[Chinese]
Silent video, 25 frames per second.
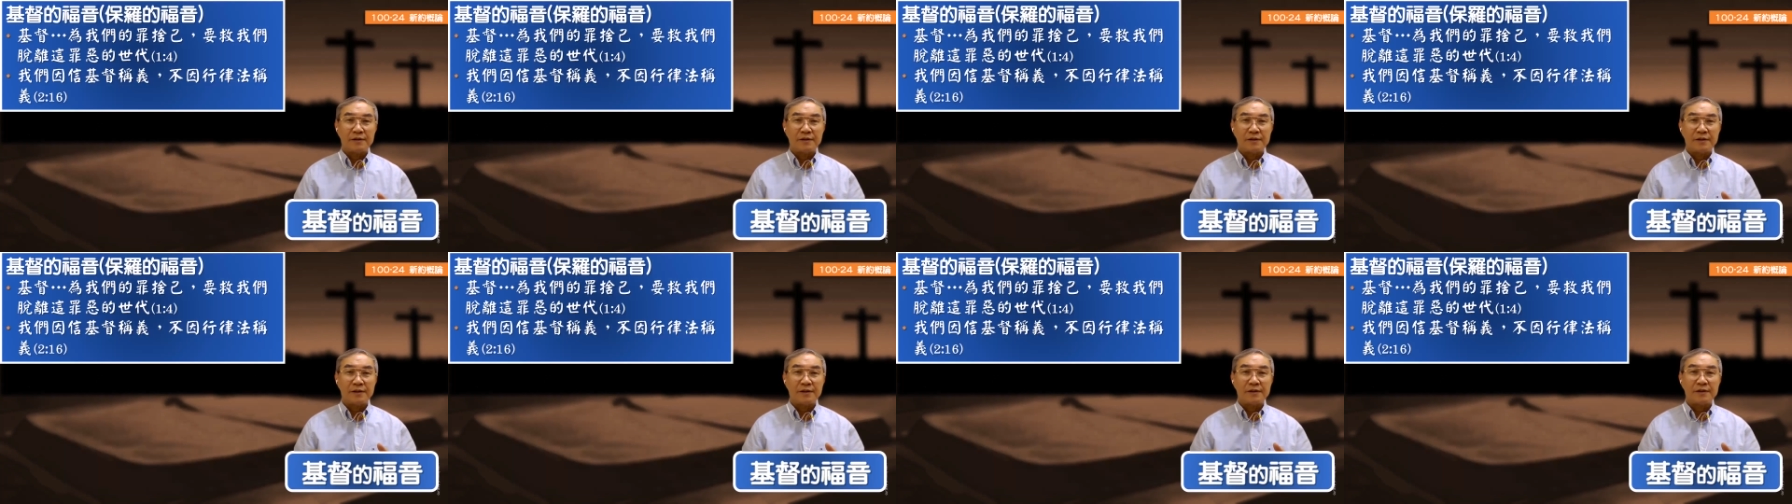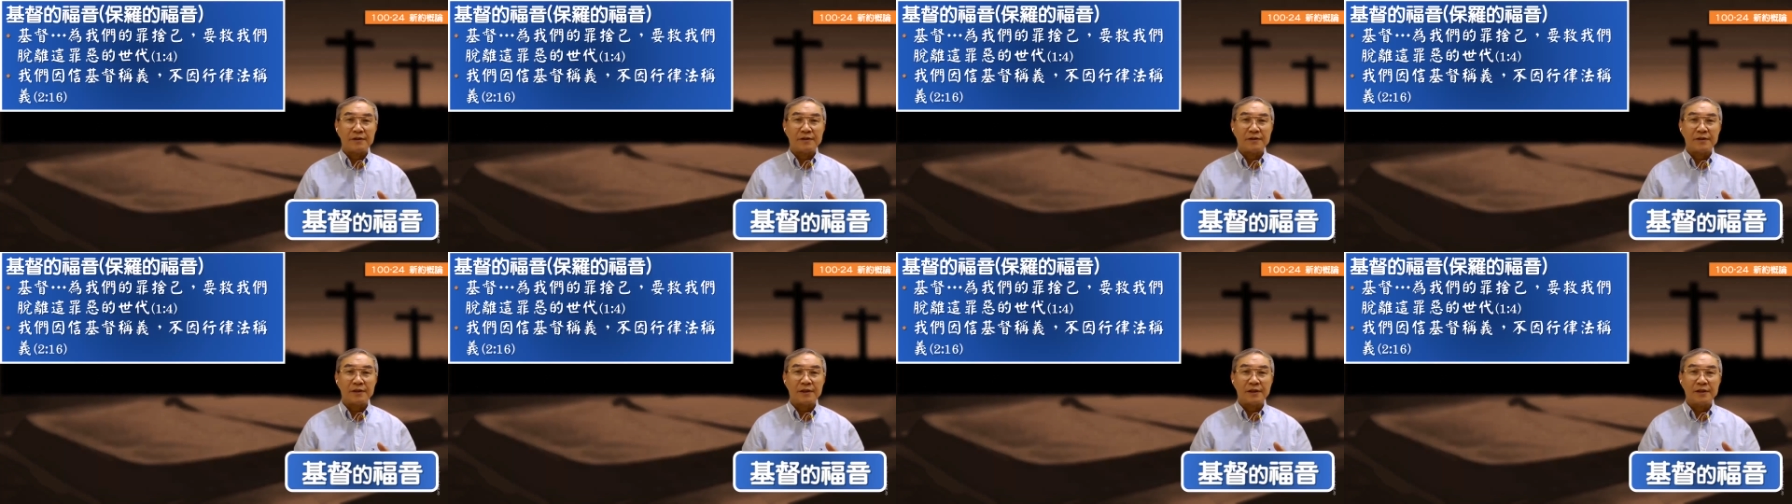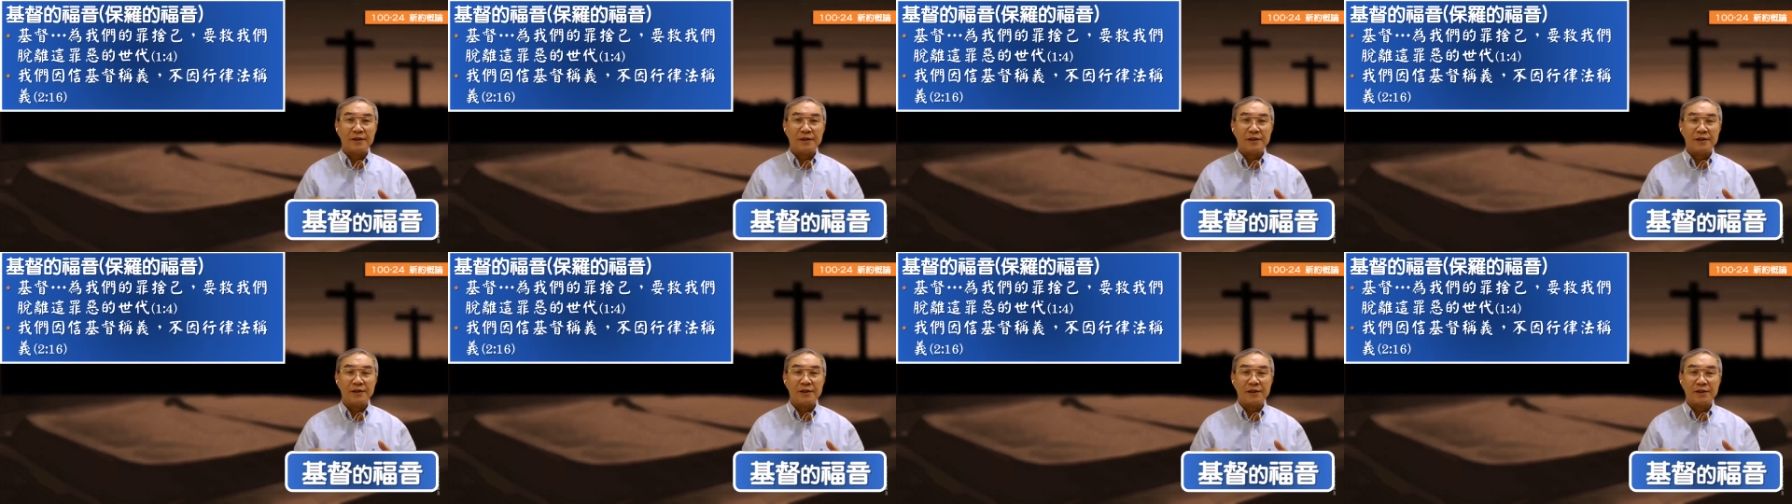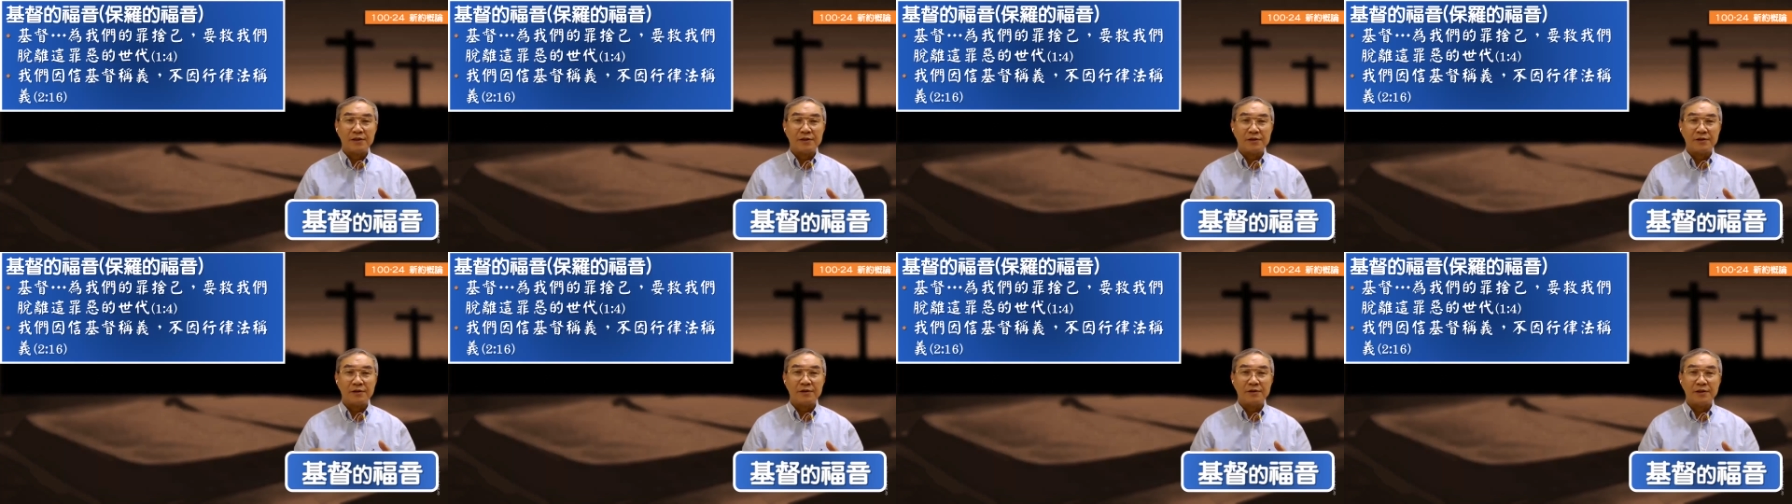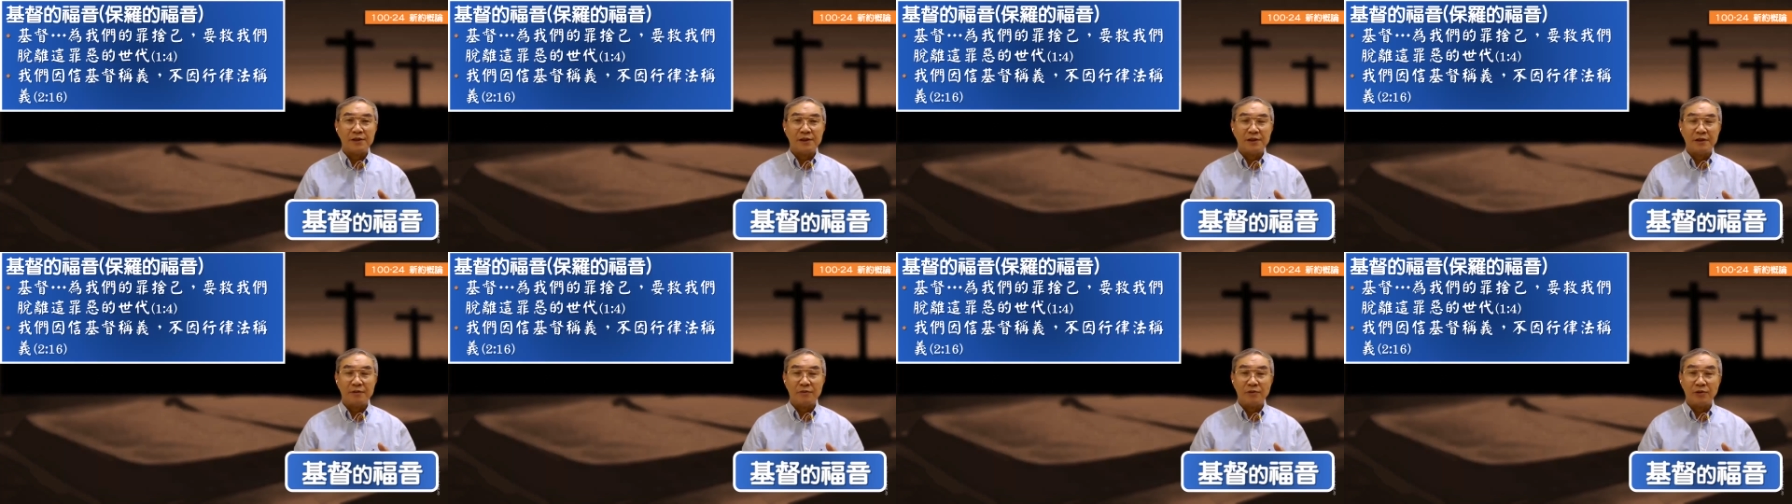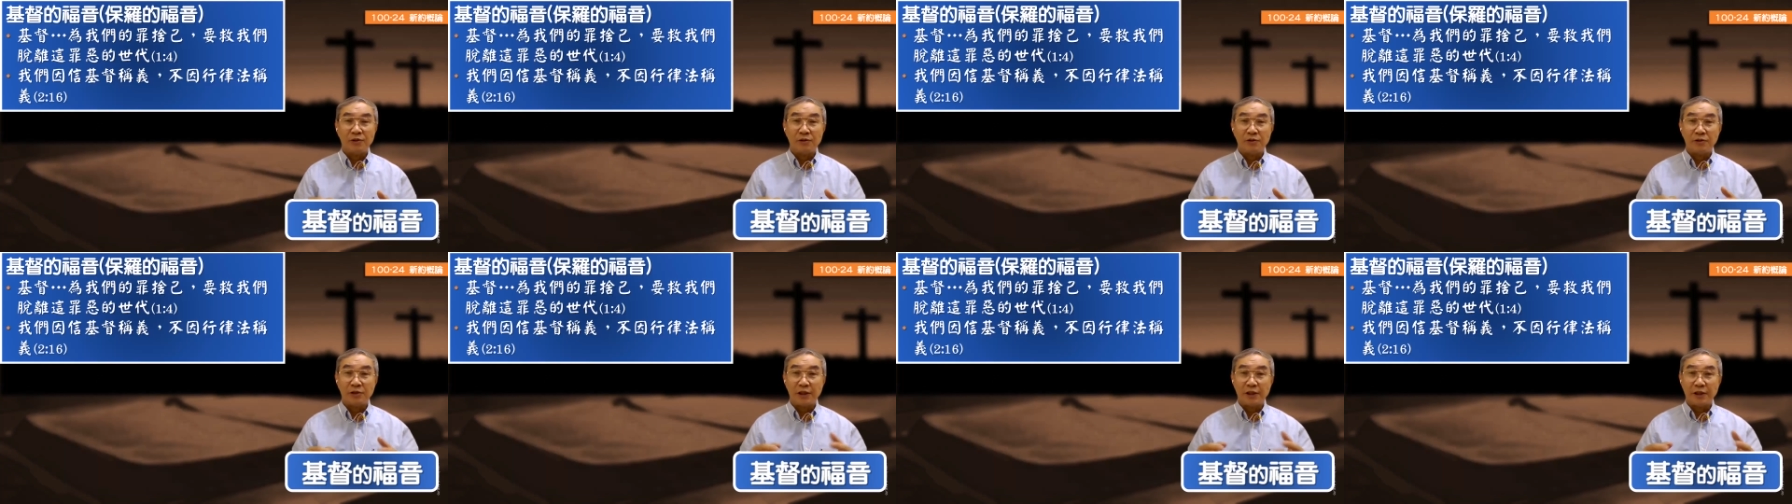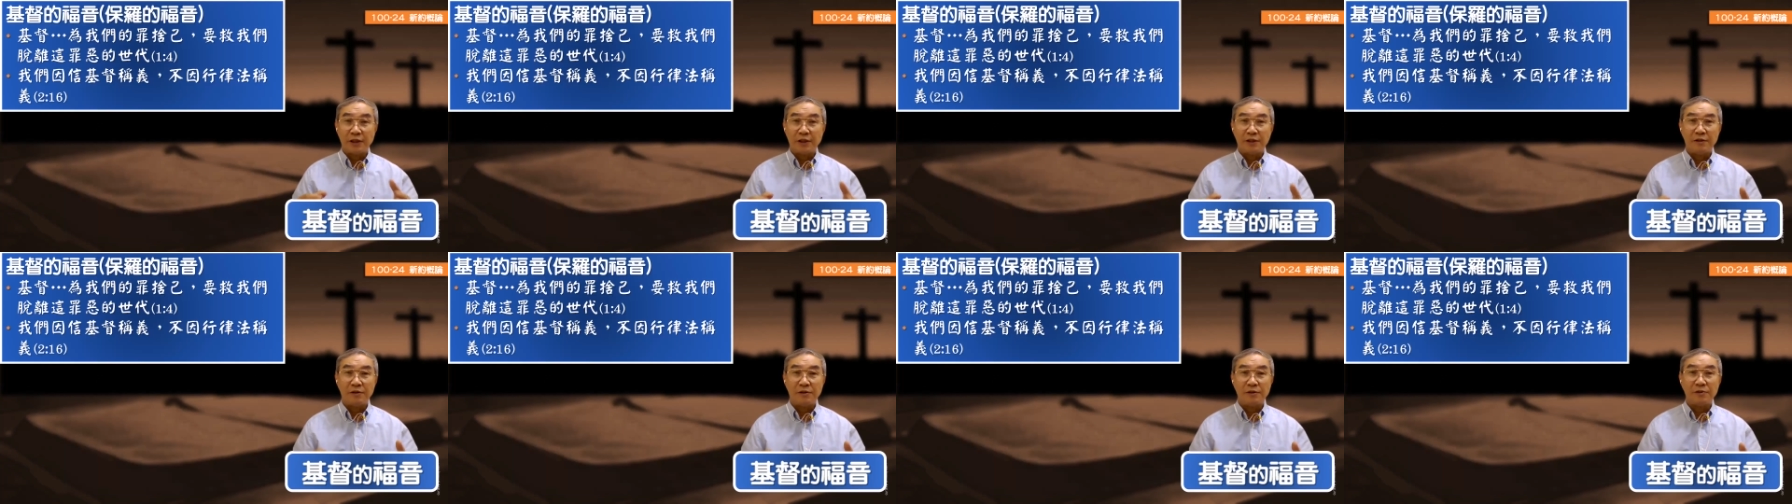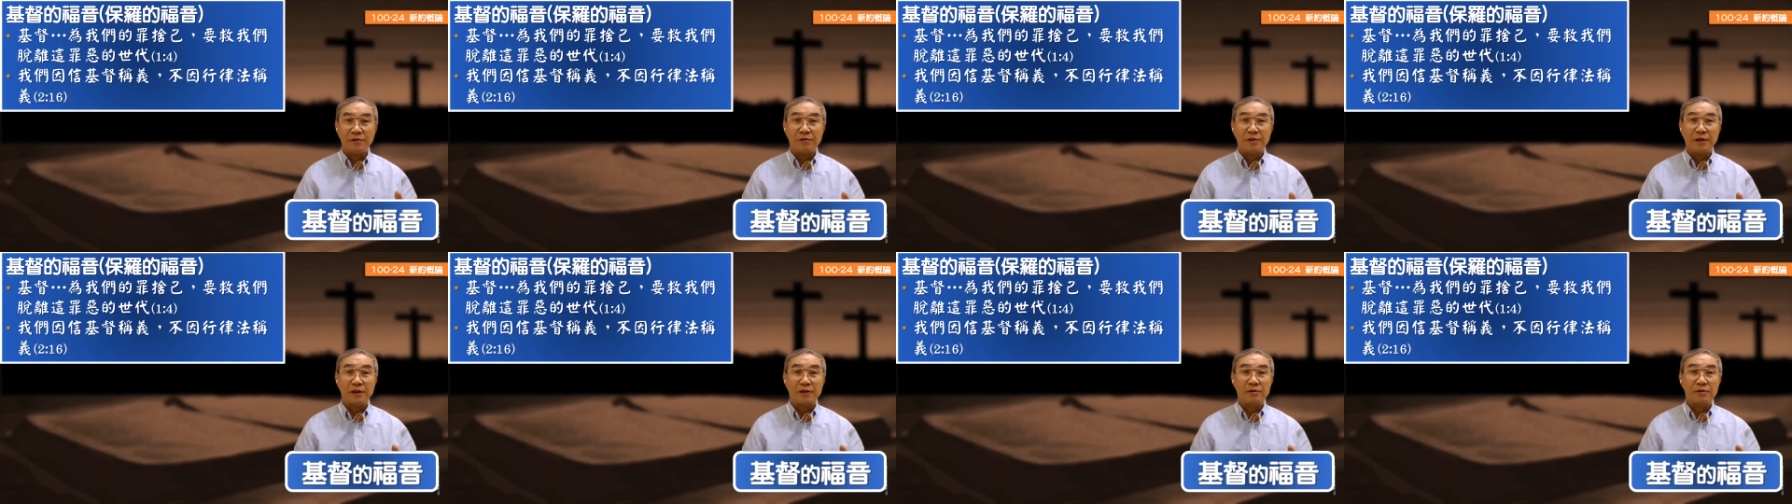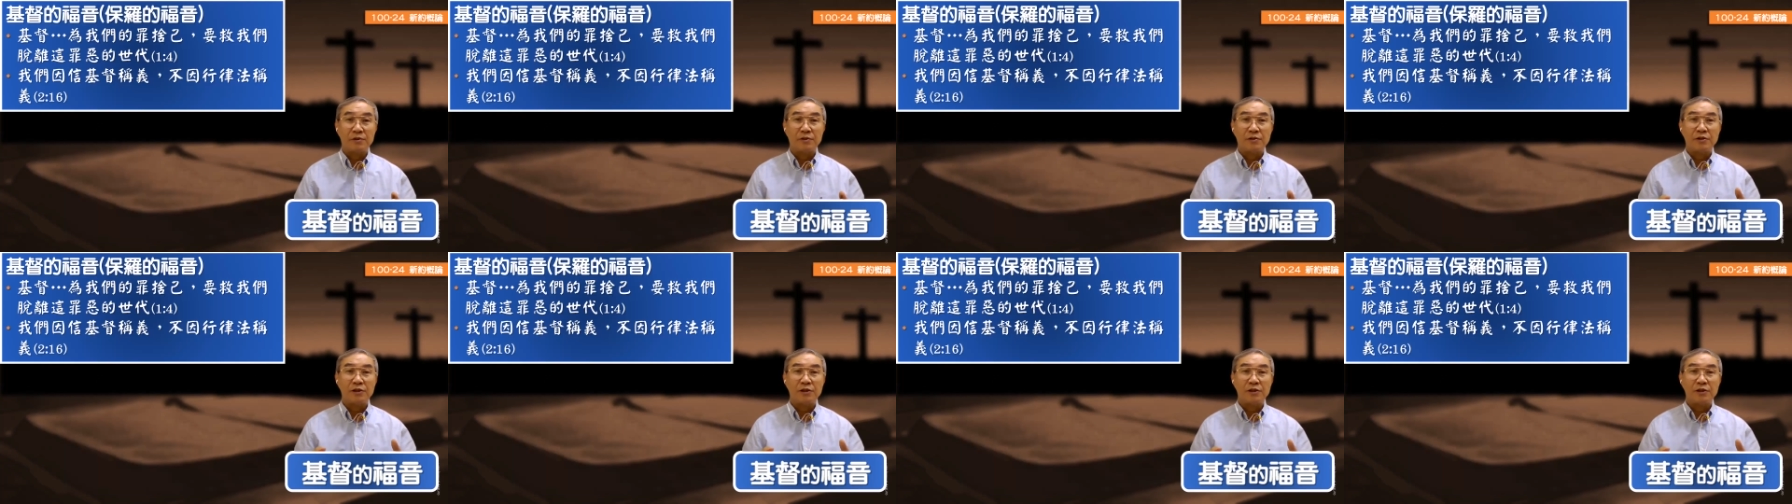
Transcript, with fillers: 啊，在一章的世界里面就讲得很清楚，他说，